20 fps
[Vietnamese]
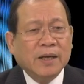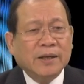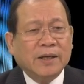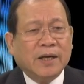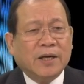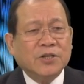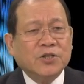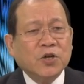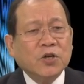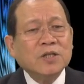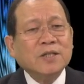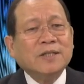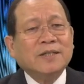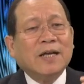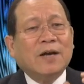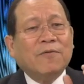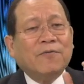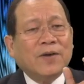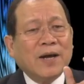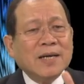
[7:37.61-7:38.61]
thì cái
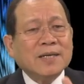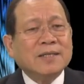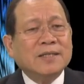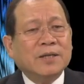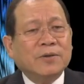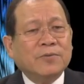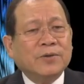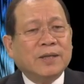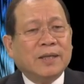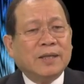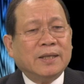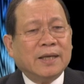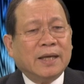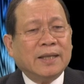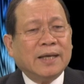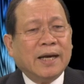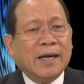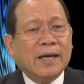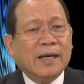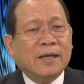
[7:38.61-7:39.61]
Zostavac như quý vị đã
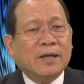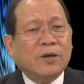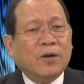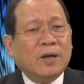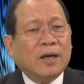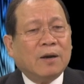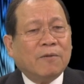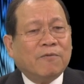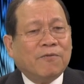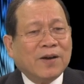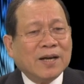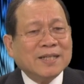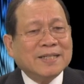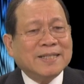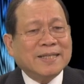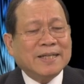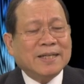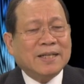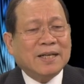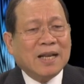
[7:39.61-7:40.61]
thấy đó là
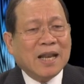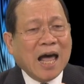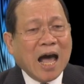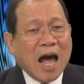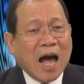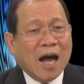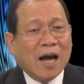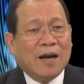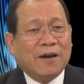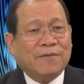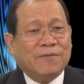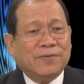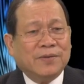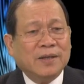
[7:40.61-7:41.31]
vaccine live